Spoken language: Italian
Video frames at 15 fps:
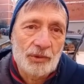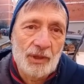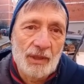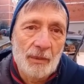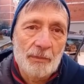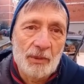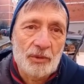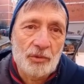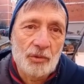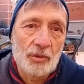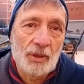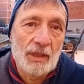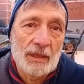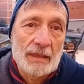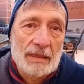da
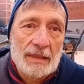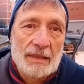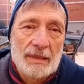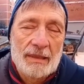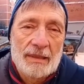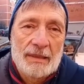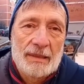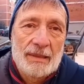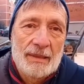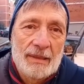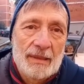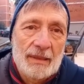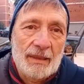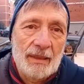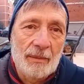persone
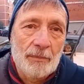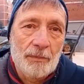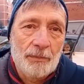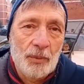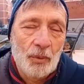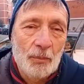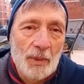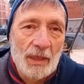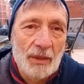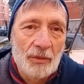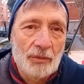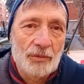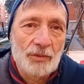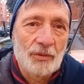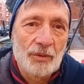che più o
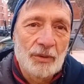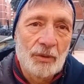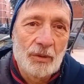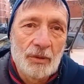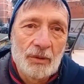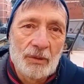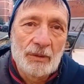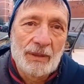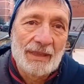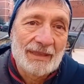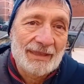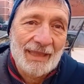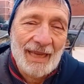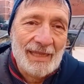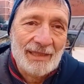meno sono le
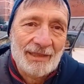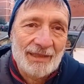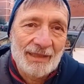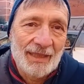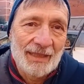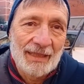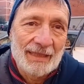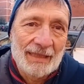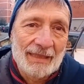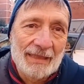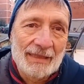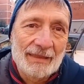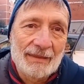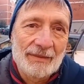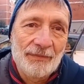stesse da
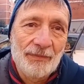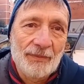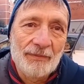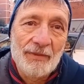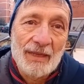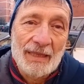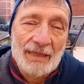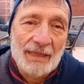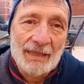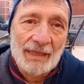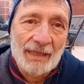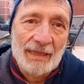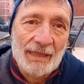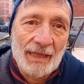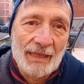
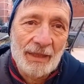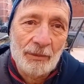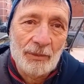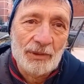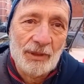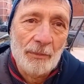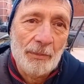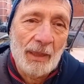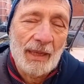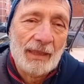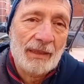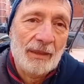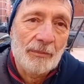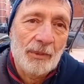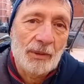20-30 anni a questa
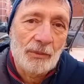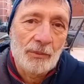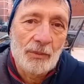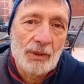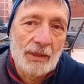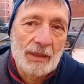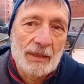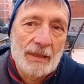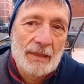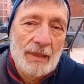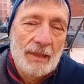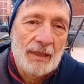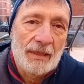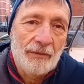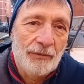parte, per cui
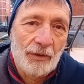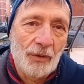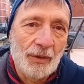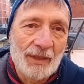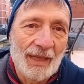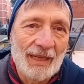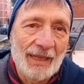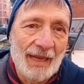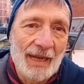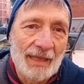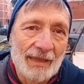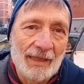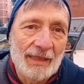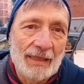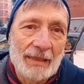le difficoltà
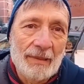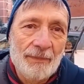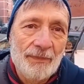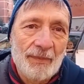legate